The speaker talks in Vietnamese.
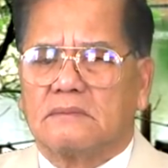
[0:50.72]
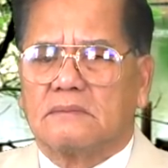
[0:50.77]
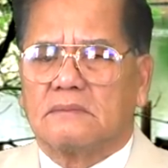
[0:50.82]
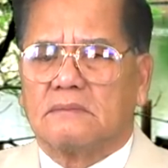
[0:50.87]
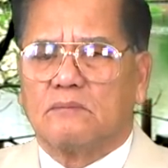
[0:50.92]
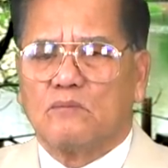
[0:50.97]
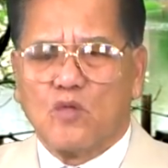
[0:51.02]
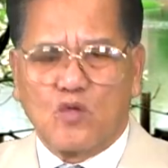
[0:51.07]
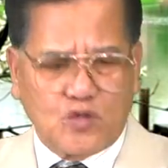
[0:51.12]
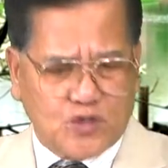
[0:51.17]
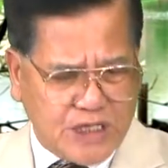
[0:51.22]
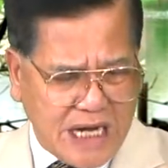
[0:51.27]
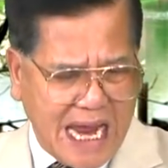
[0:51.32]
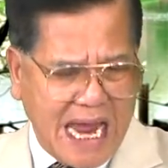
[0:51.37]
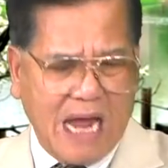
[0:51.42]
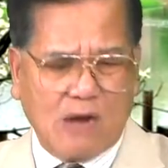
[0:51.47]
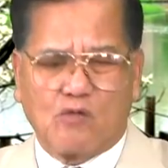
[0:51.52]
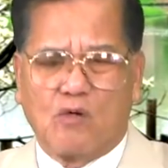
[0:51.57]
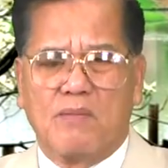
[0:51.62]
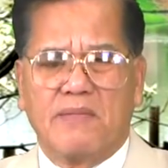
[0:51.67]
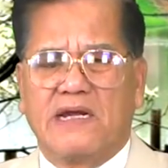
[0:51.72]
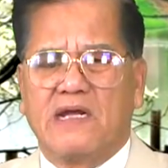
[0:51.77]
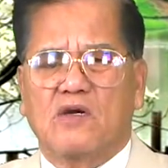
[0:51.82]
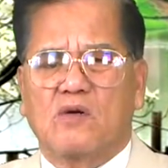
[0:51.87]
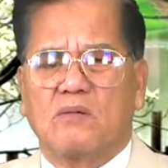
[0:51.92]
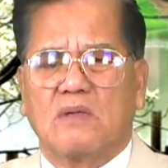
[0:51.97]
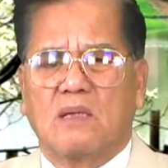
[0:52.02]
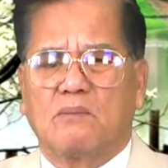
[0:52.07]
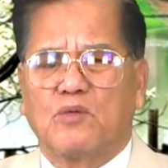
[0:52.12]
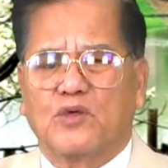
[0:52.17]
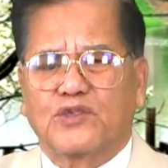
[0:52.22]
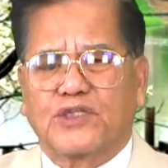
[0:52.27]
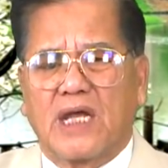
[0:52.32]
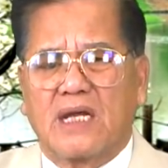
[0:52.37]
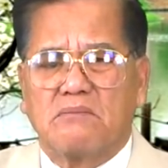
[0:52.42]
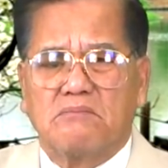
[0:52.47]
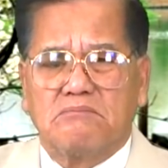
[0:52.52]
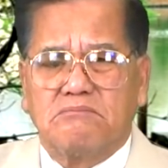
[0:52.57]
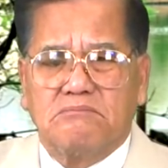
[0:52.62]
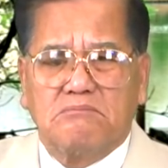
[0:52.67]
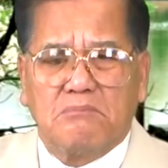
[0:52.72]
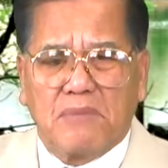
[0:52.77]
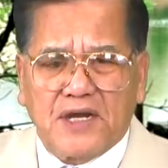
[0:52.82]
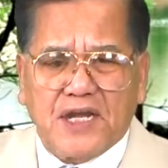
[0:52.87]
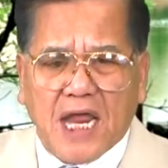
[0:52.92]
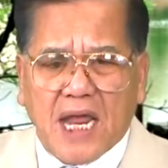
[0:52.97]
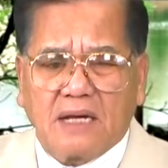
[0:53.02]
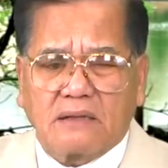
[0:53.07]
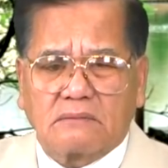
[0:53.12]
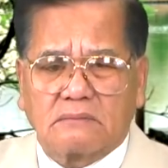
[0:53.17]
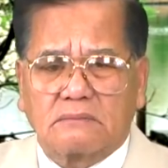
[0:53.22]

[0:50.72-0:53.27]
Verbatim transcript: Bush cha của Mỹ cũng là một tên mất hết